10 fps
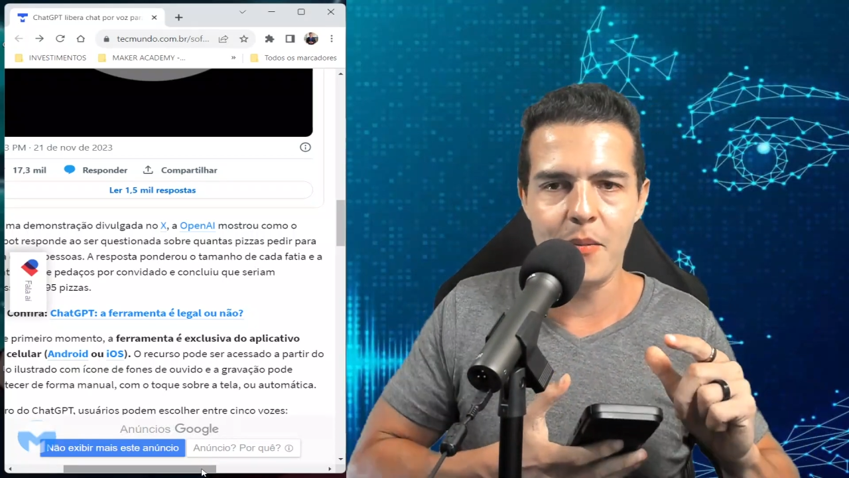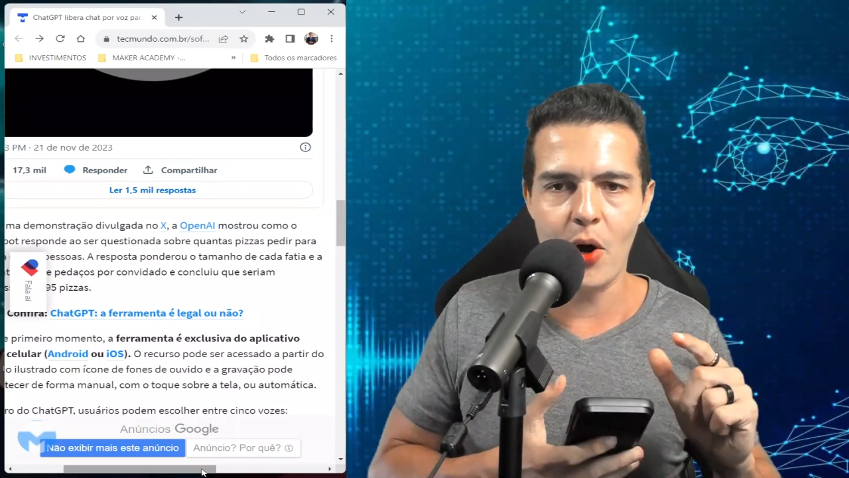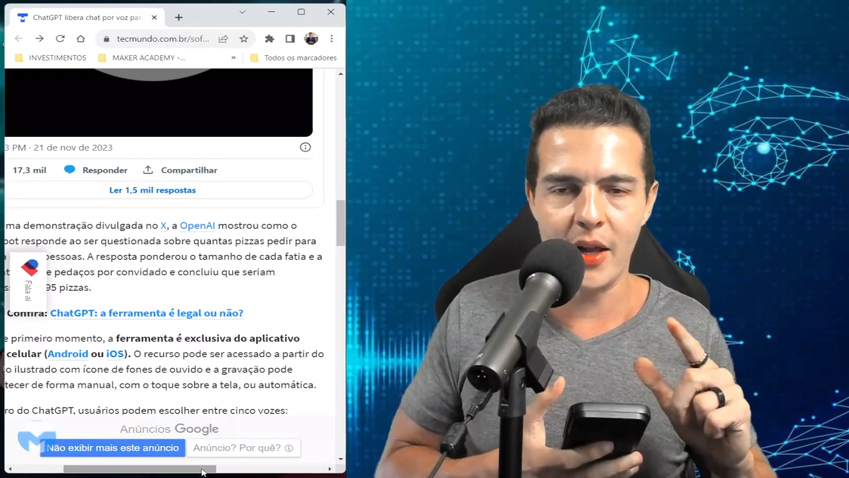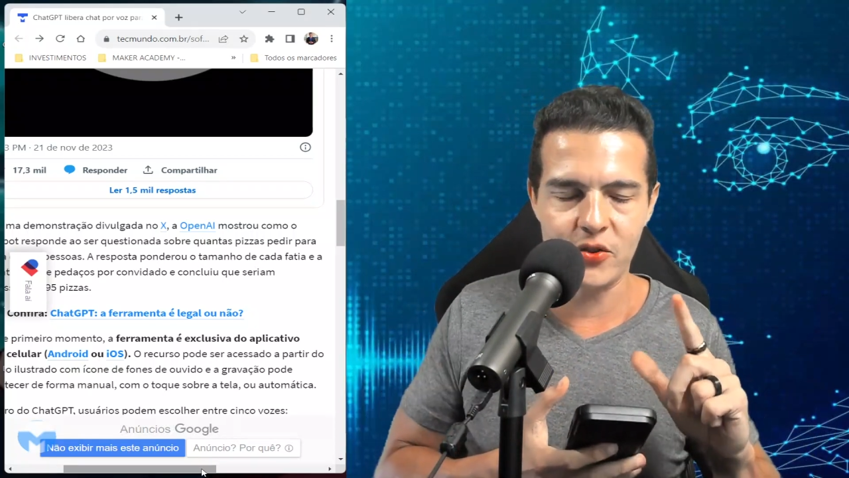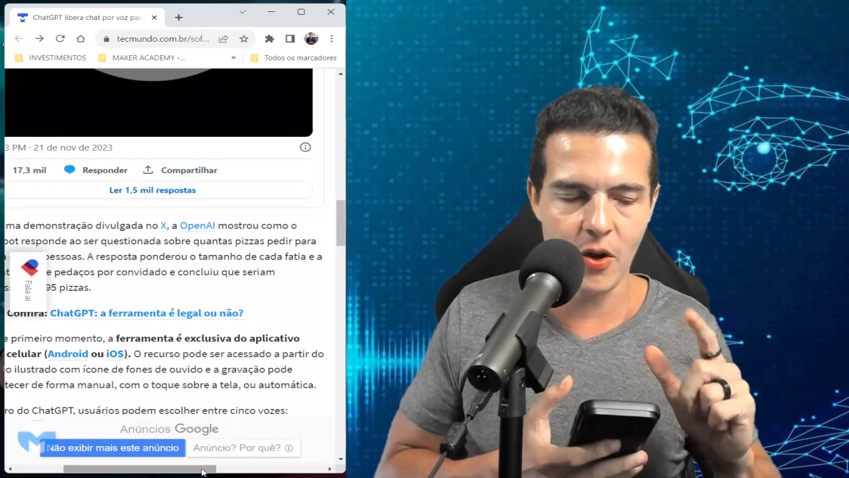
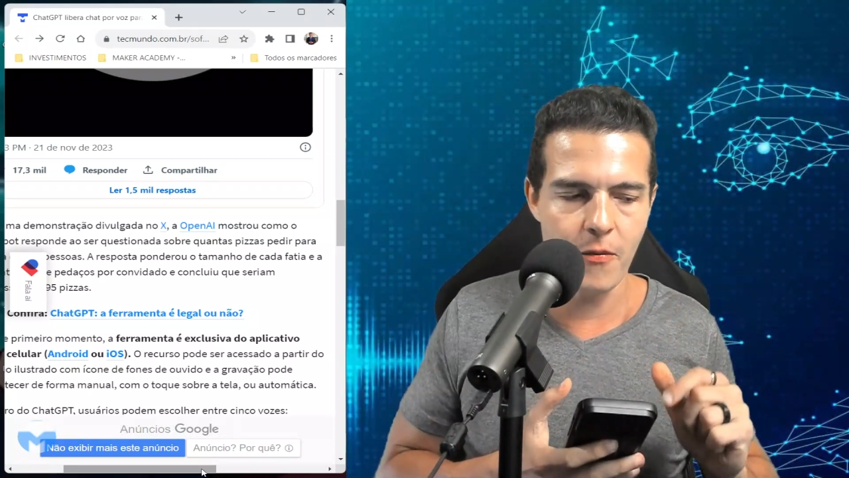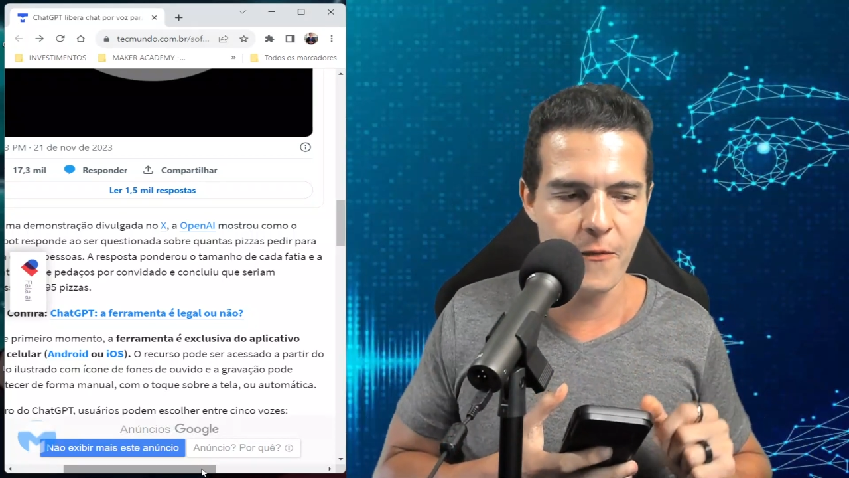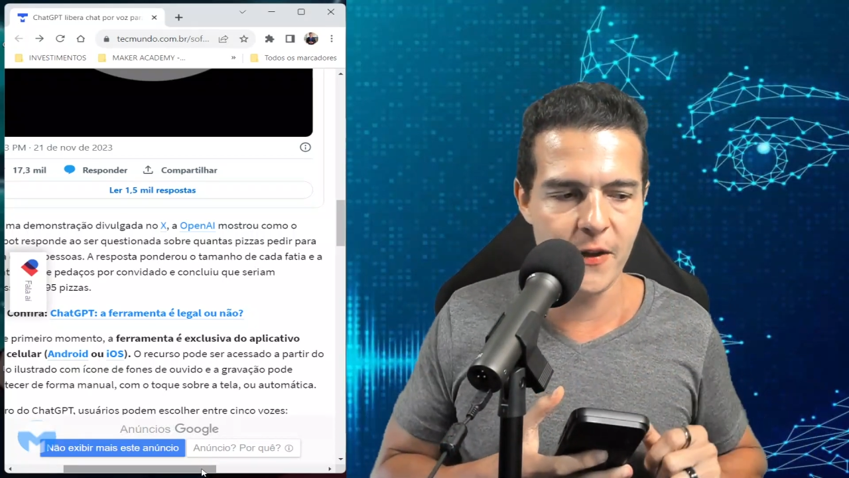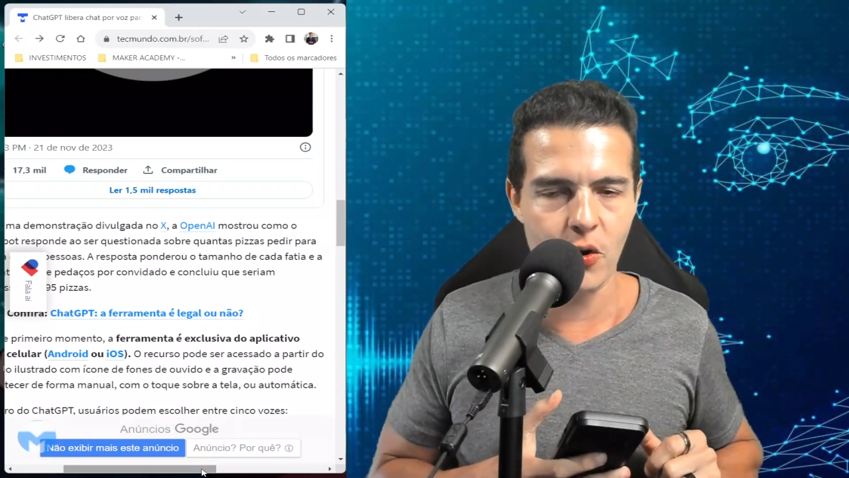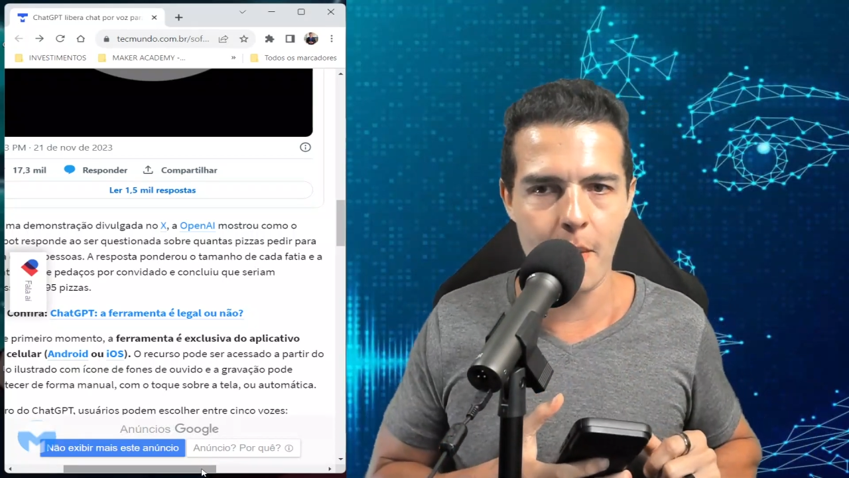olha só, vamos
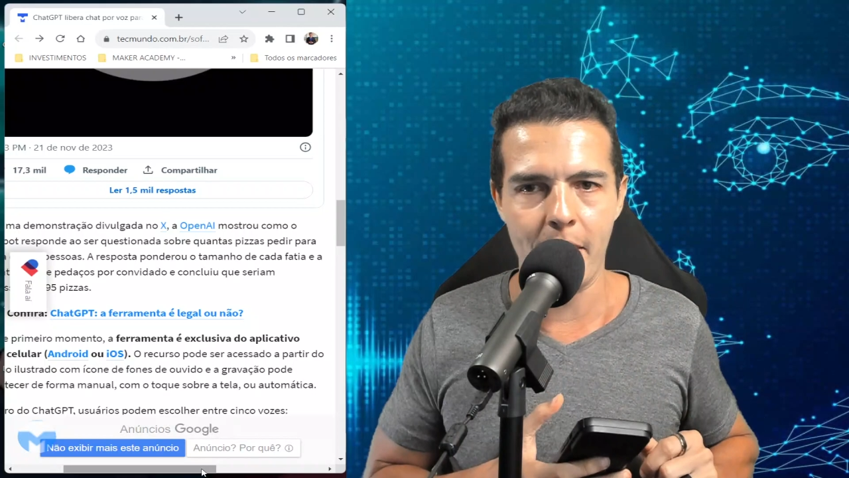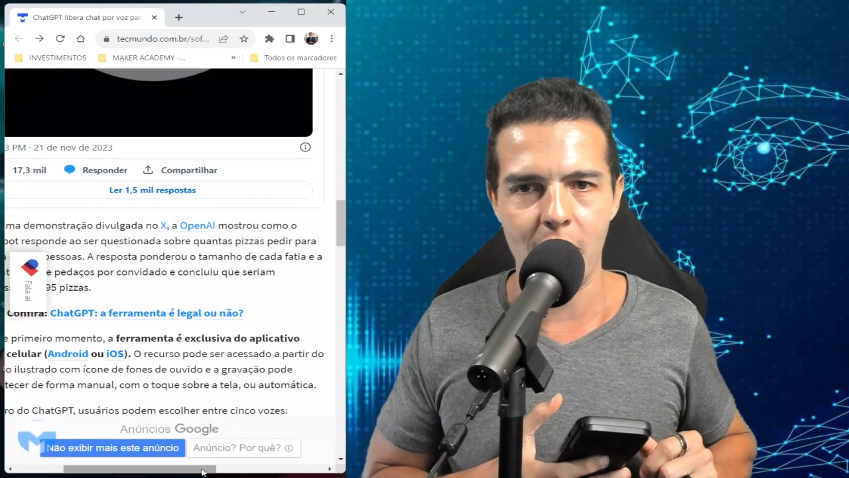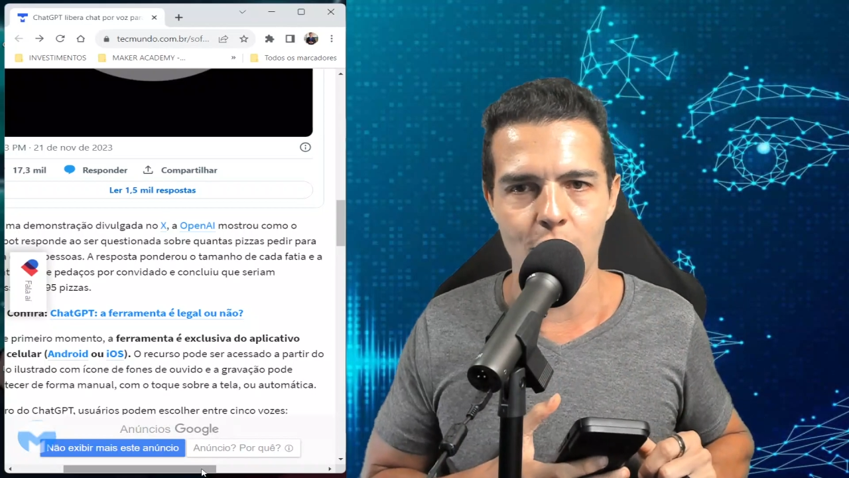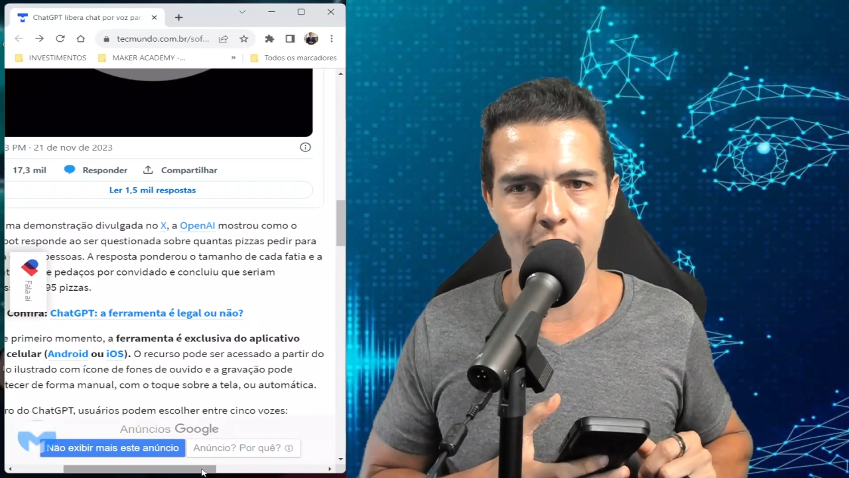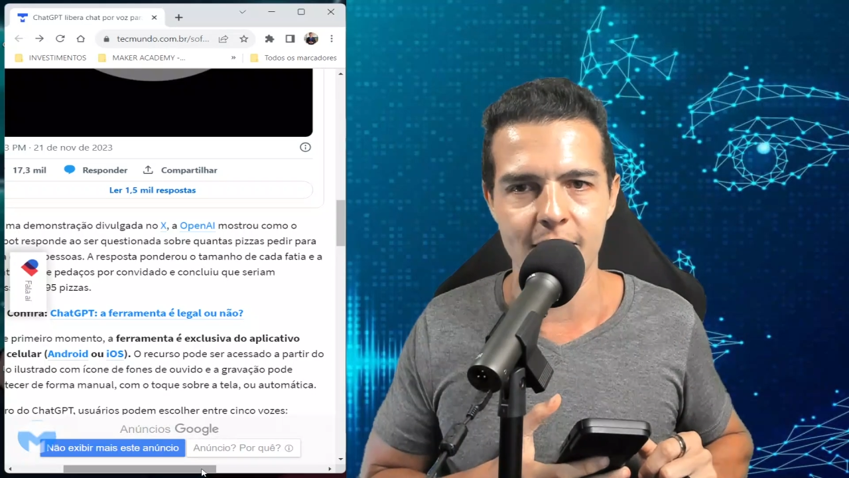fazer uma pergunta